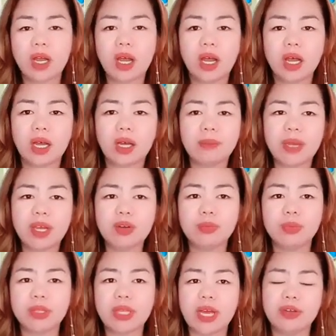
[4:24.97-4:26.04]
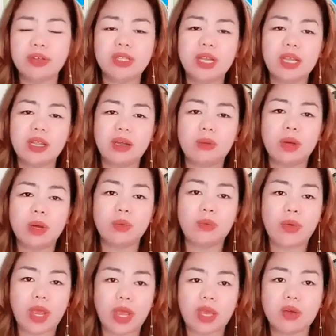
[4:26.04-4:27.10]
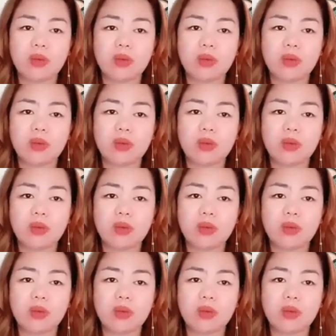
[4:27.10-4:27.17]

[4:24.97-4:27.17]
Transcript: uh, meron po tayong dalawang way